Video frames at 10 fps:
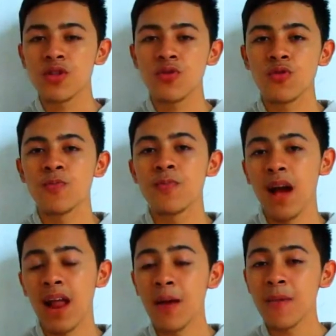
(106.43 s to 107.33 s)
itu,
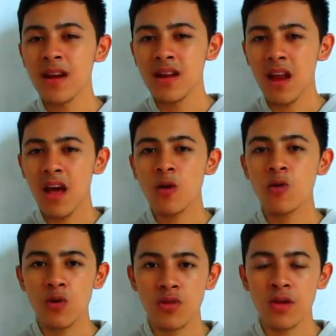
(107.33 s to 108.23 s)
pengalaman adalah
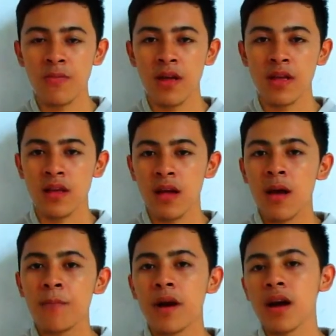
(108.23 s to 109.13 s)
guru terbaik.
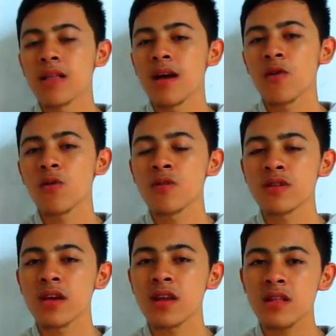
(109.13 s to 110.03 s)
Makanya aku mau
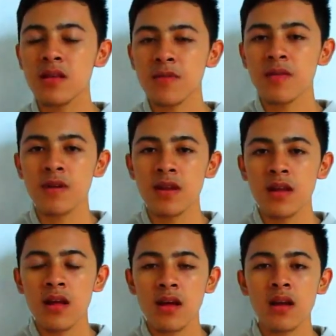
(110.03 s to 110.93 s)
sharing ke teman-teman,
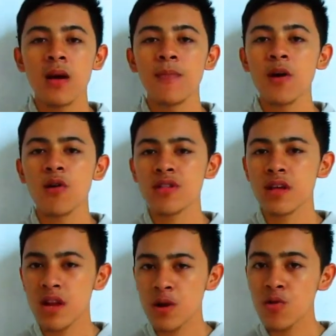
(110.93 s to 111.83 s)
kenapa kok
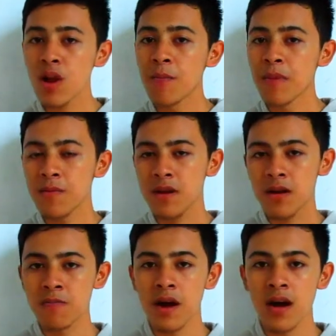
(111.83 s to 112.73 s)
channelku lambat
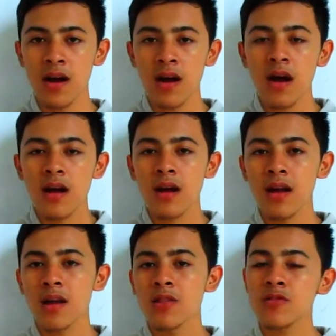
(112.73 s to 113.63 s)
berkembang?
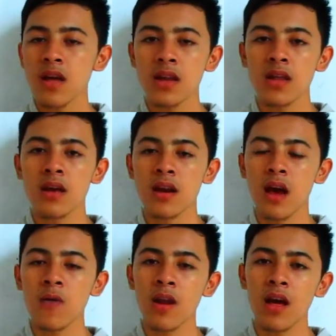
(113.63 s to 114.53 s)
Karena itu tadi, dari
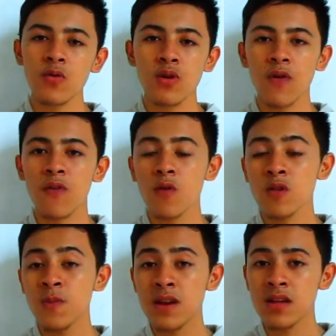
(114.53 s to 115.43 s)
awal aku nggak
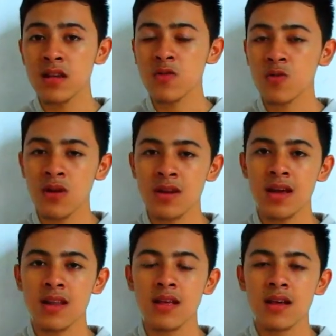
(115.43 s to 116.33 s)
fokus pada satu
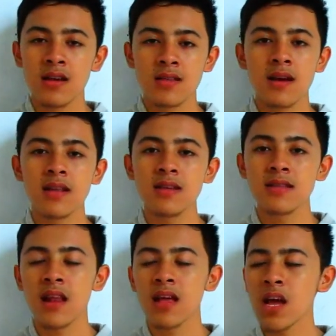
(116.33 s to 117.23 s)
konten. Jadi
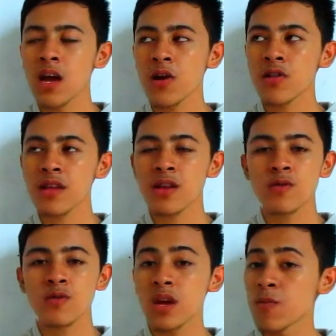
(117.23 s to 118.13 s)
istilahnya
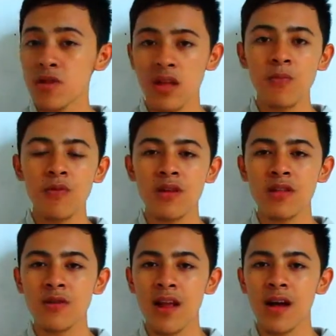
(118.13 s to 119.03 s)
kontenku campur-campur
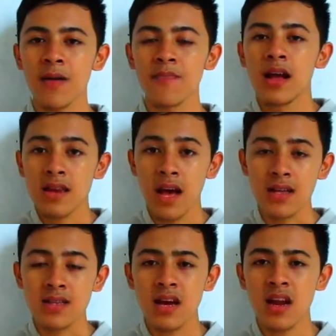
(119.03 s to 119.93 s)
gitulah.
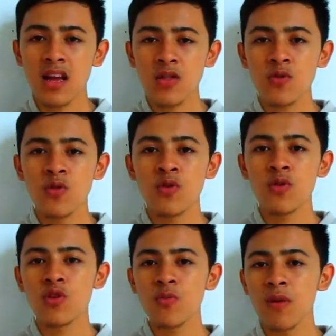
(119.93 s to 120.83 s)
Nah, sekarang itu
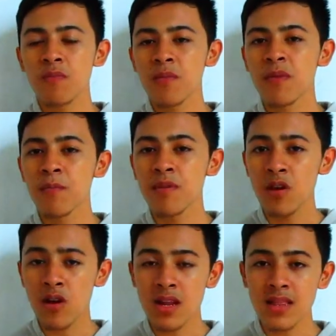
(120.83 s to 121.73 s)
YouTube lebih
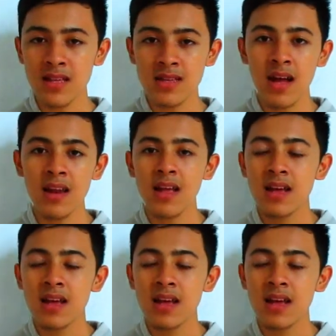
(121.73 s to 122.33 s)
memprioritaskan